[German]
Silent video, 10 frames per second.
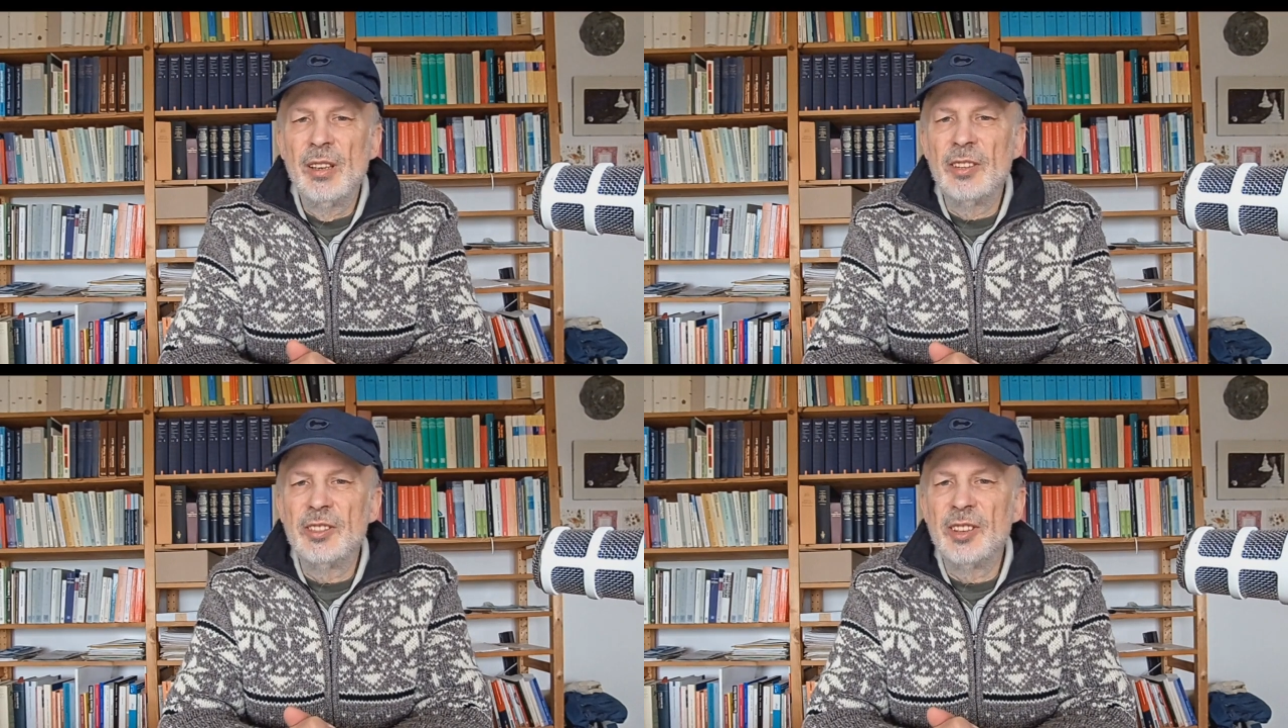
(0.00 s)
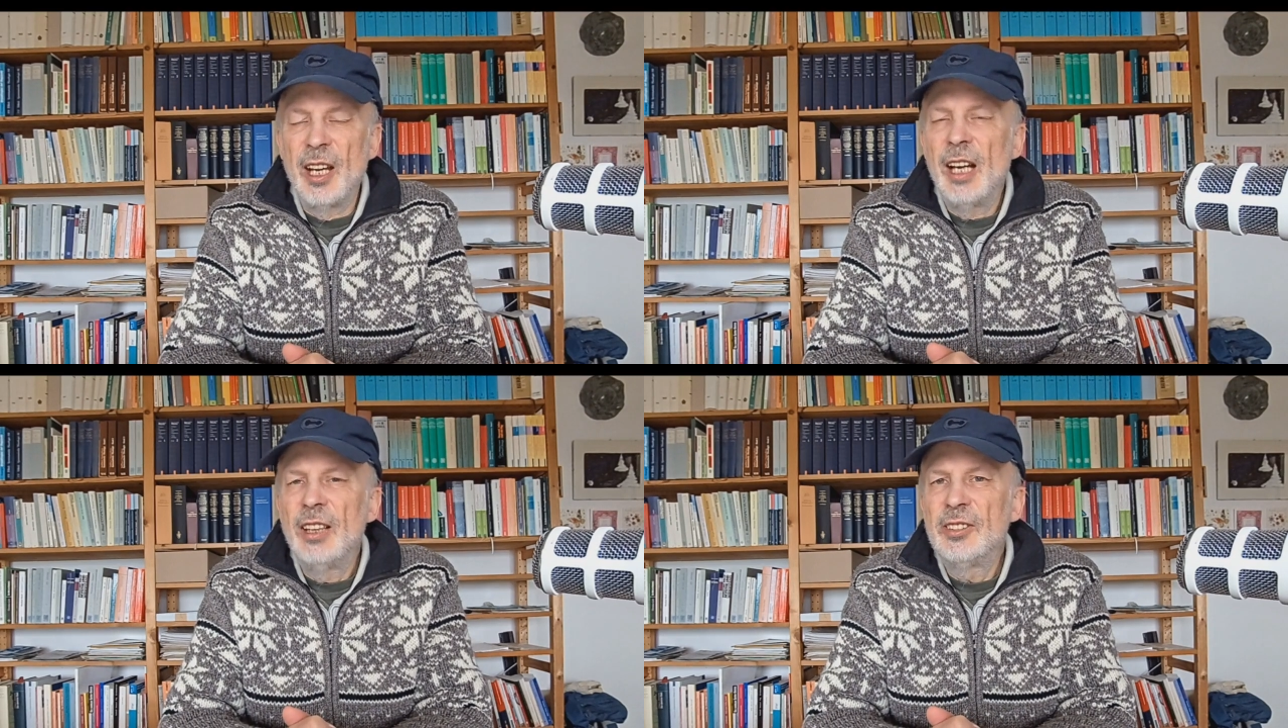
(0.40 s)
dessen
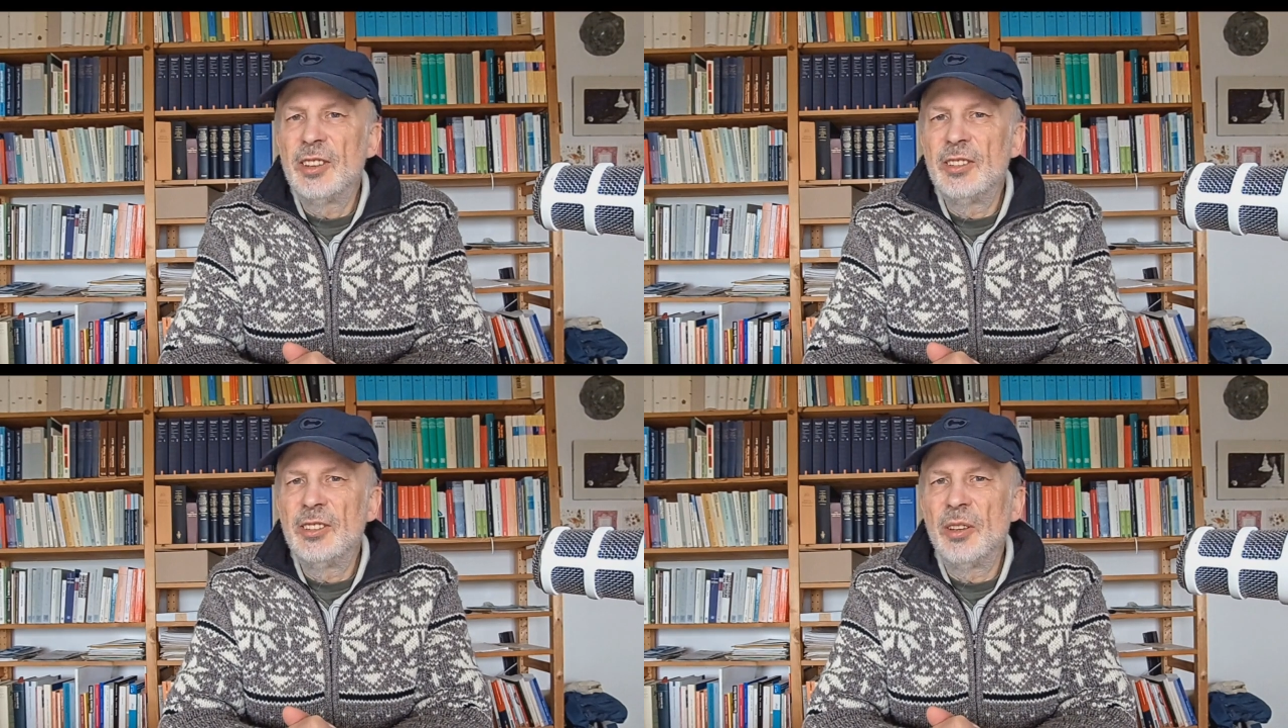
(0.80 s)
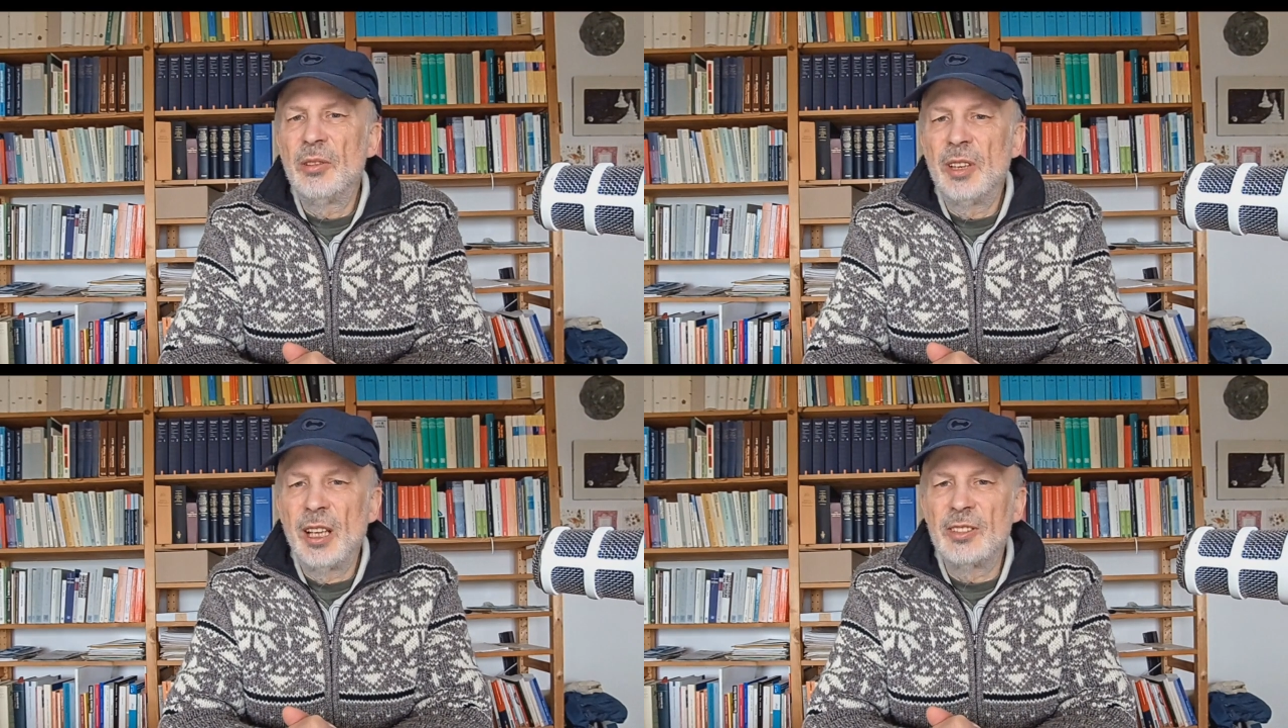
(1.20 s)
erstes
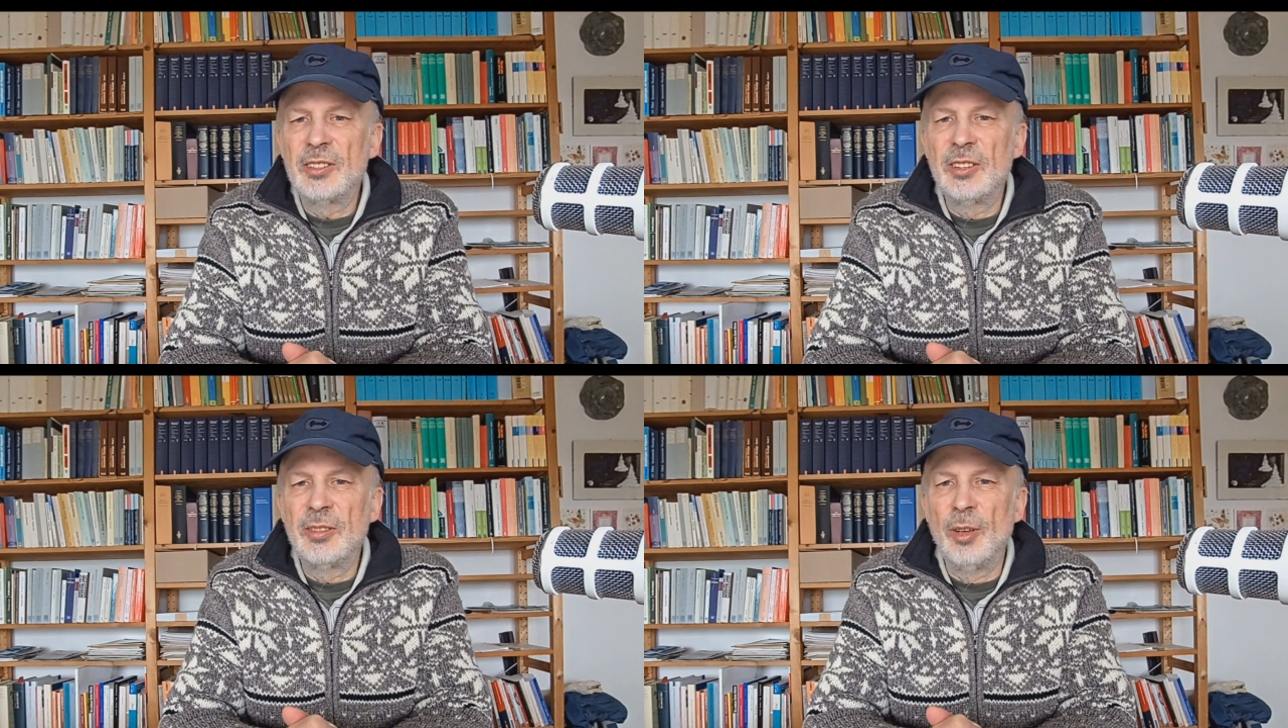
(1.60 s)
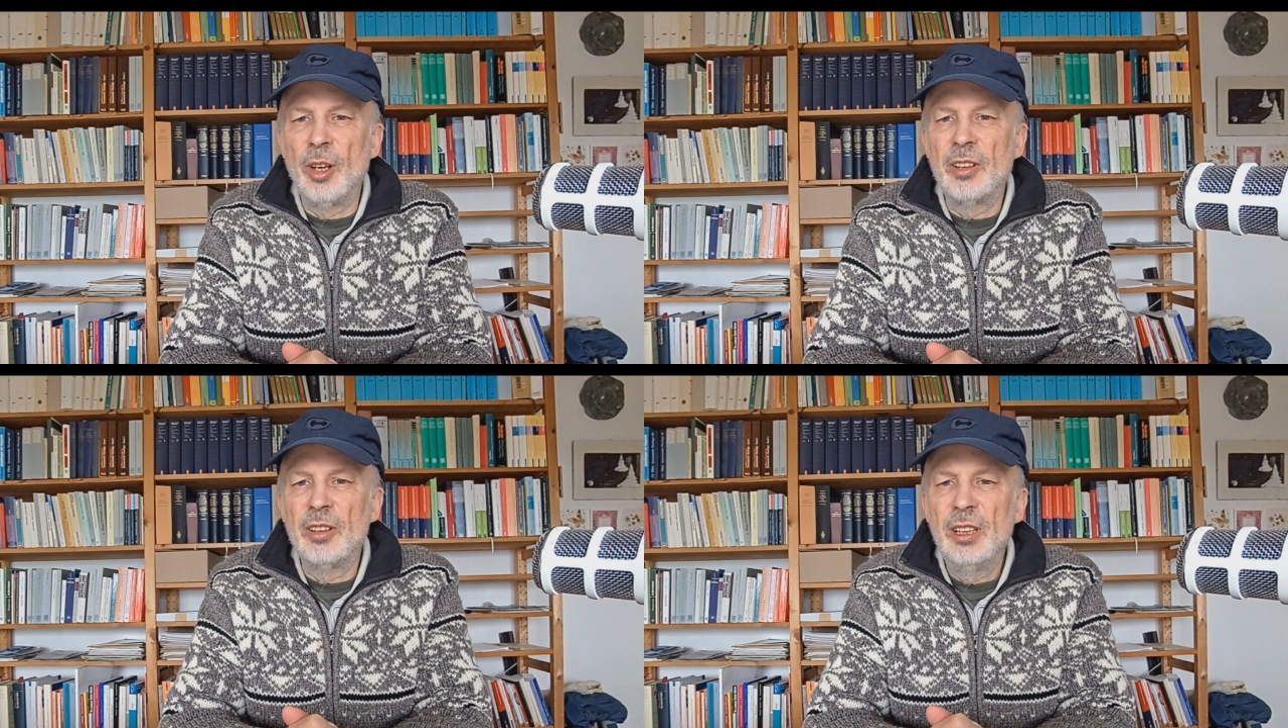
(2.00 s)
und letztes Wort